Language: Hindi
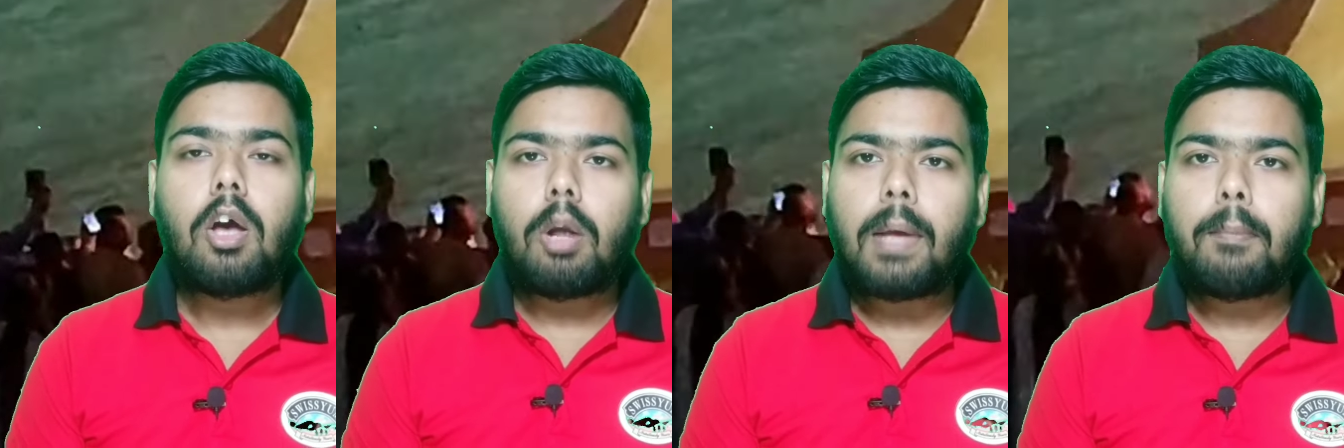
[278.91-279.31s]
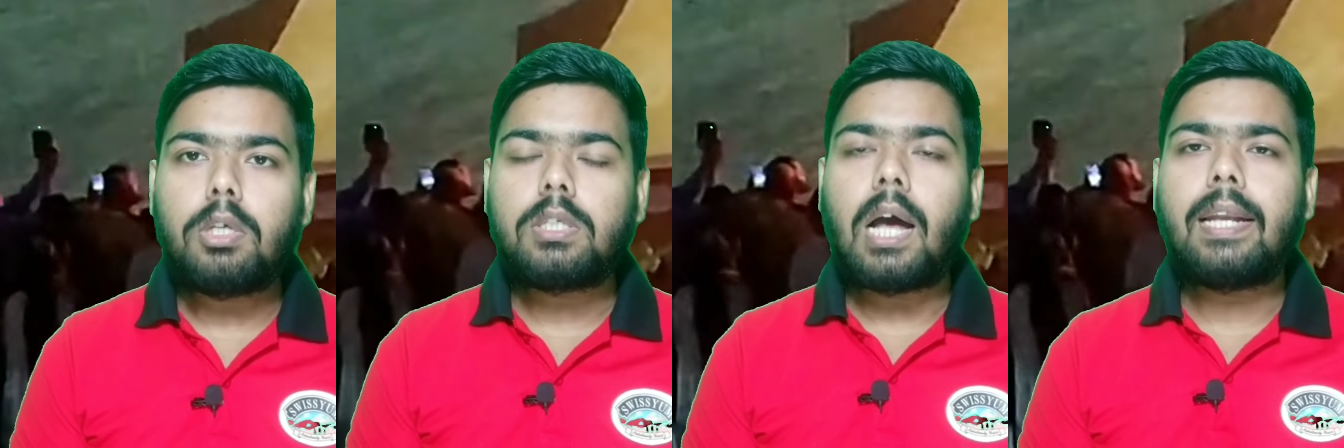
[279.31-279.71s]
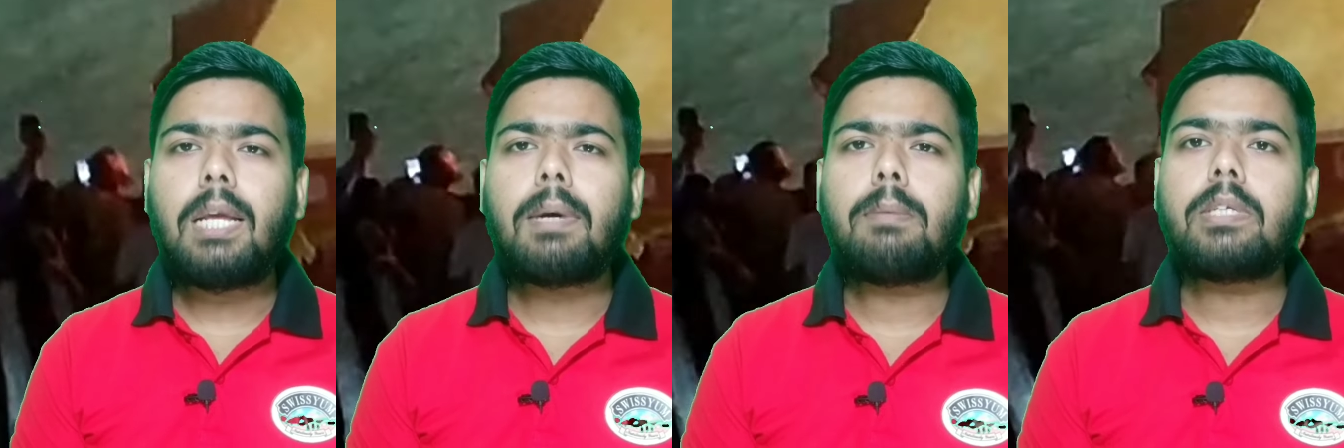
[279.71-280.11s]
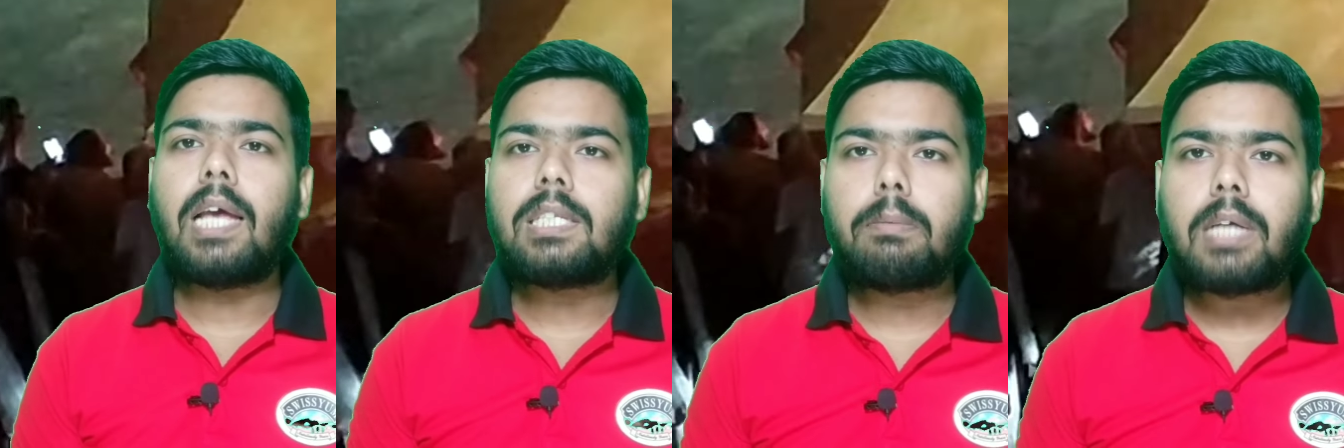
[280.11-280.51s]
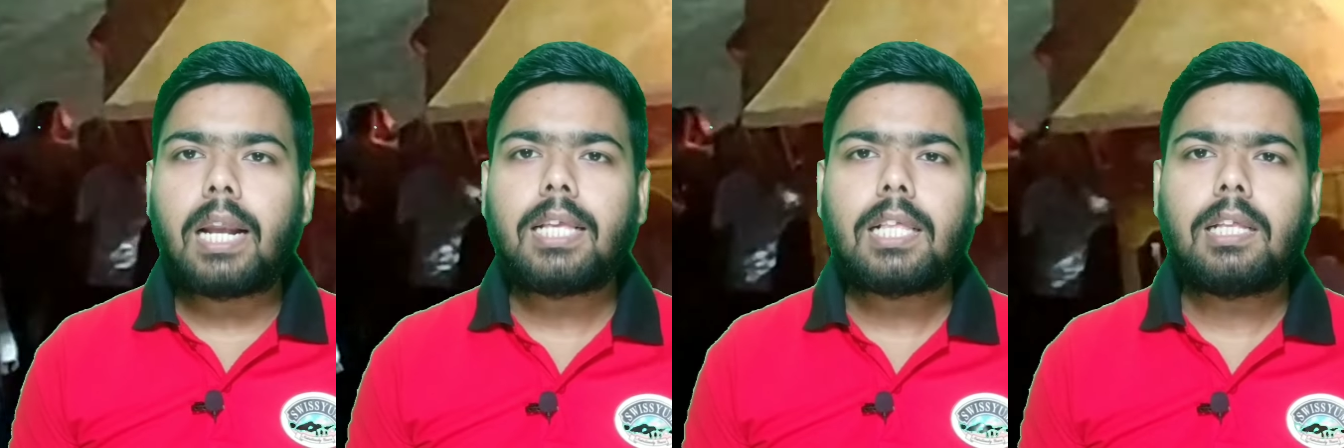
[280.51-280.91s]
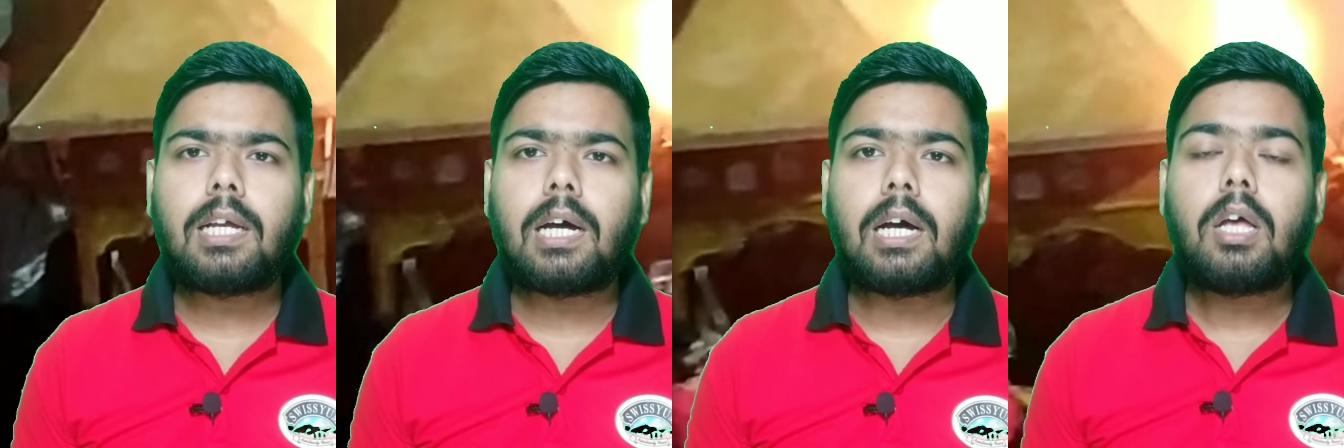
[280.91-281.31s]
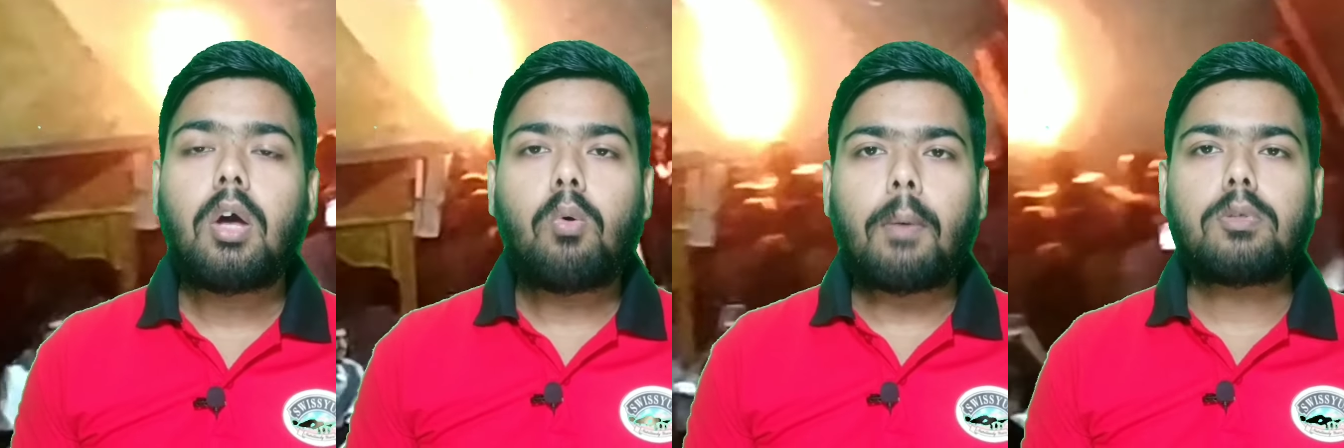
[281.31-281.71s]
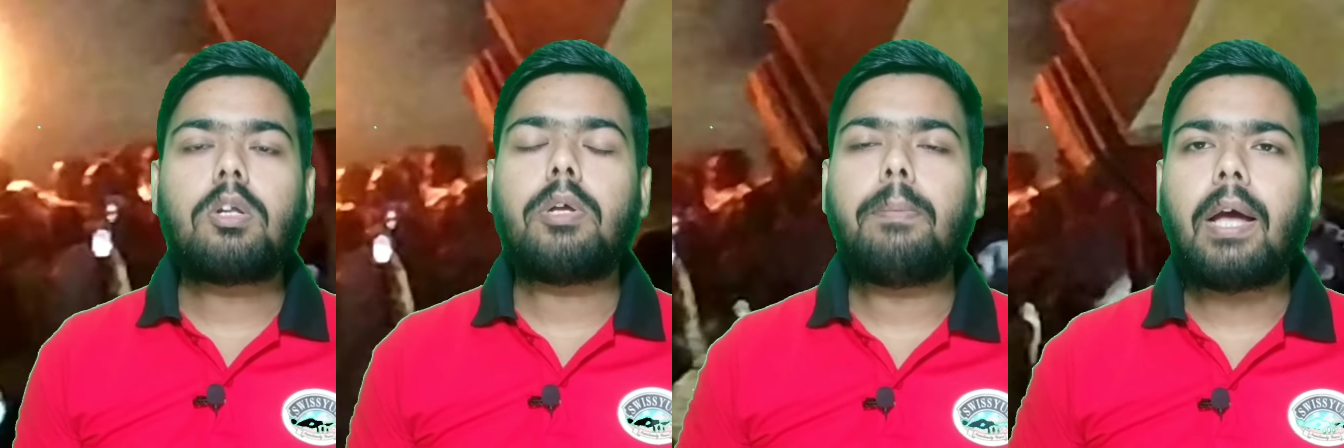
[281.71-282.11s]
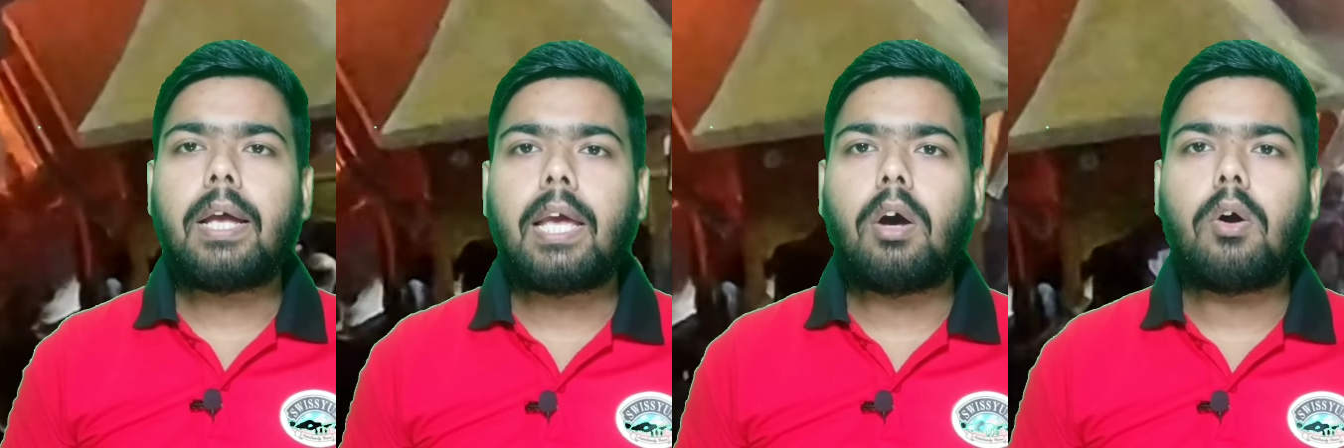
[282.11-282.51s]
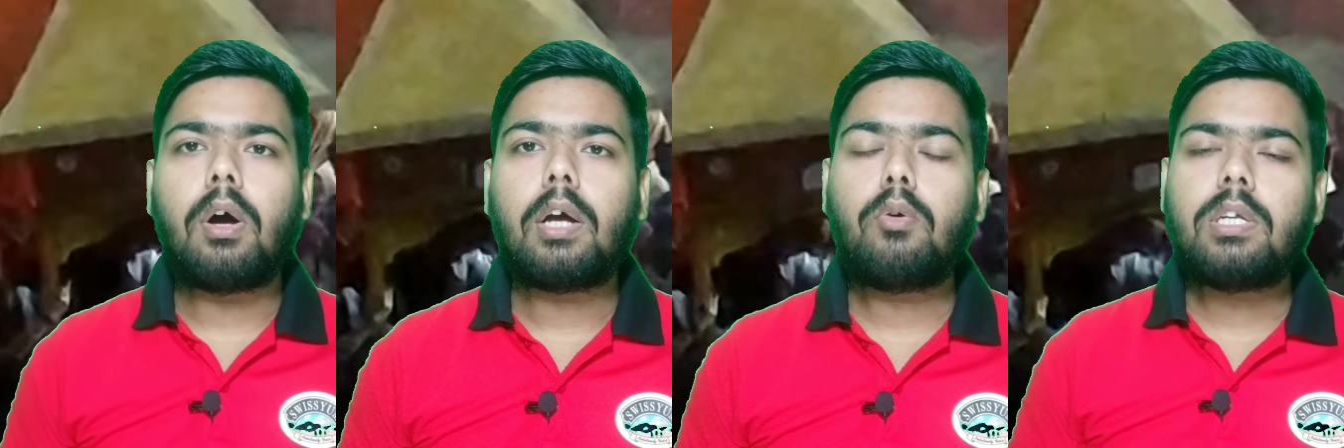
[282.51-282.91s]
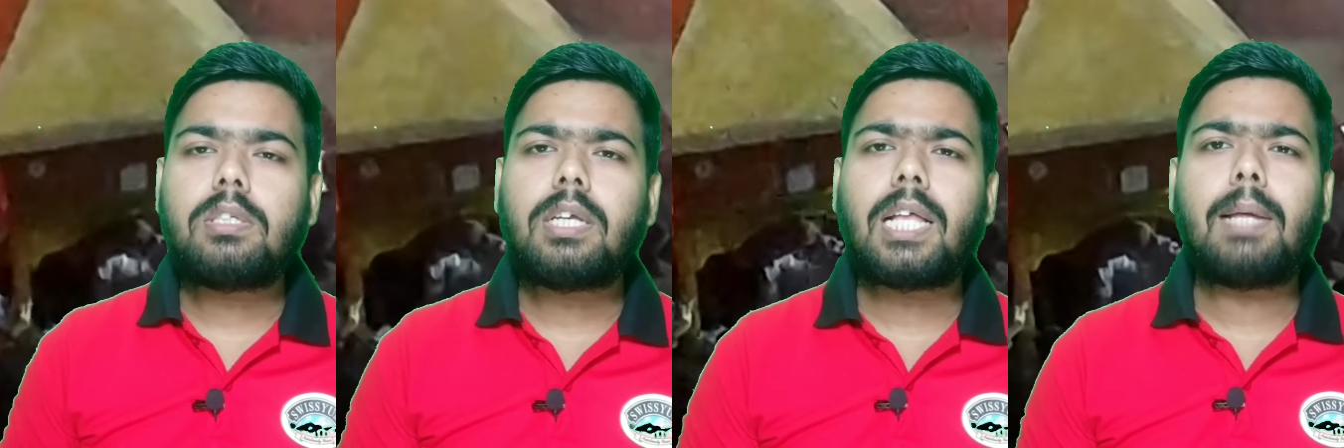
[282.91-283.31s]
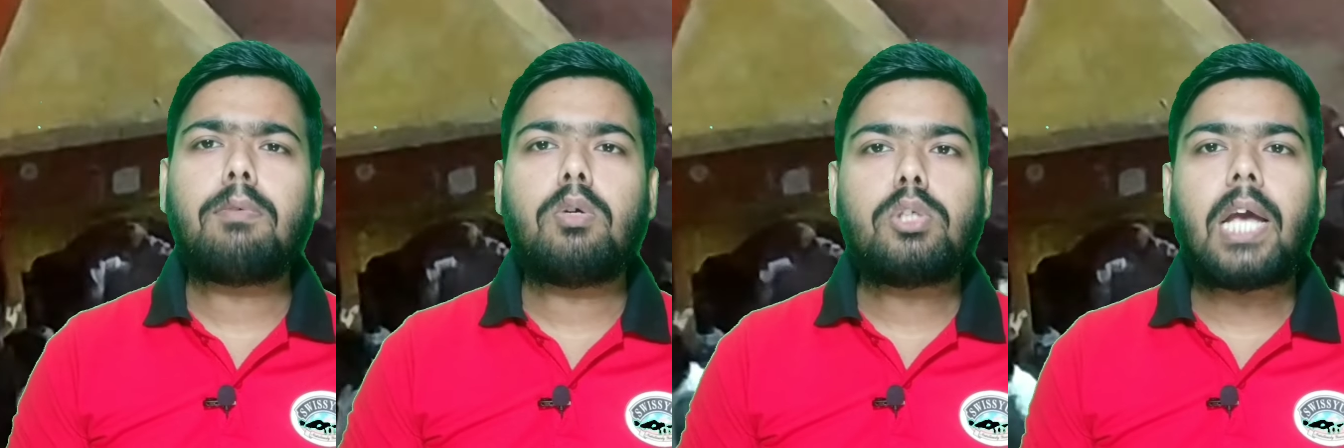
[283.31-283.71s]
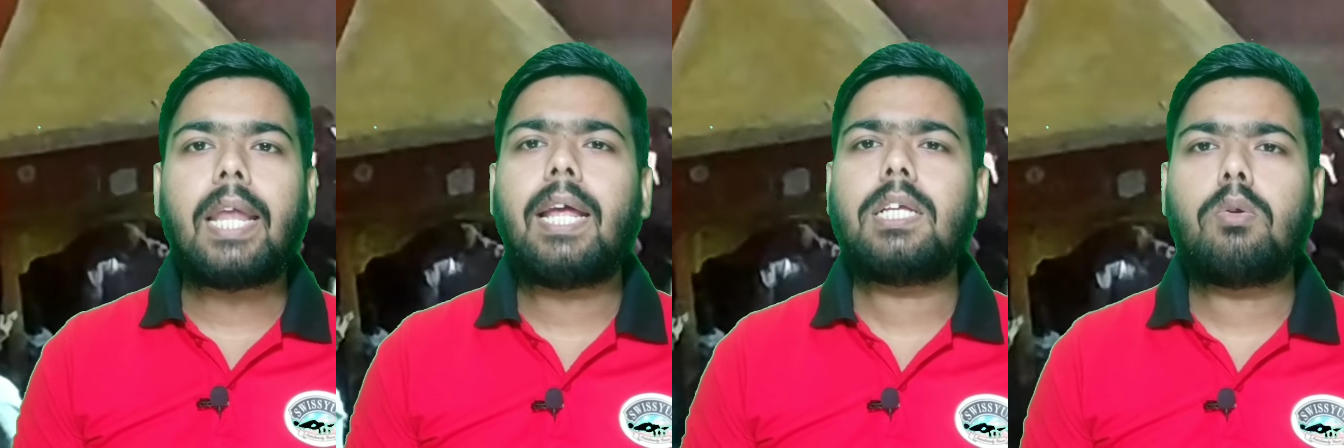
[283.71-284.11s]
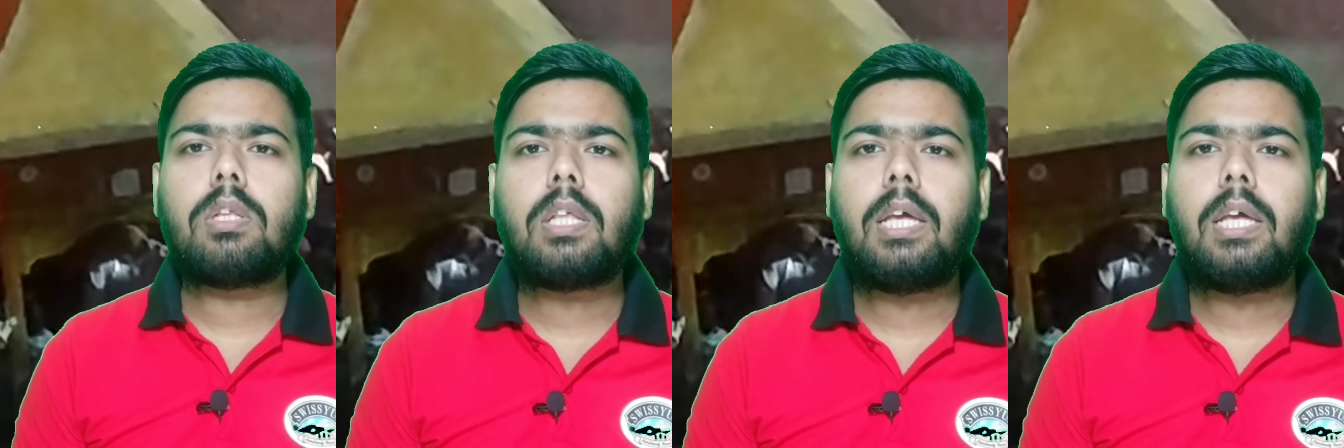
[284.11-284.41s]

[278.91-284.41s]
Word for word: और मैं आपको इस कहानी के माध्यम से क्या समझाना चाहता था वो आपको समझ में आ गया होगा क्योंकि इससे ज्यादा मुझे कुछ कहने की जरूरत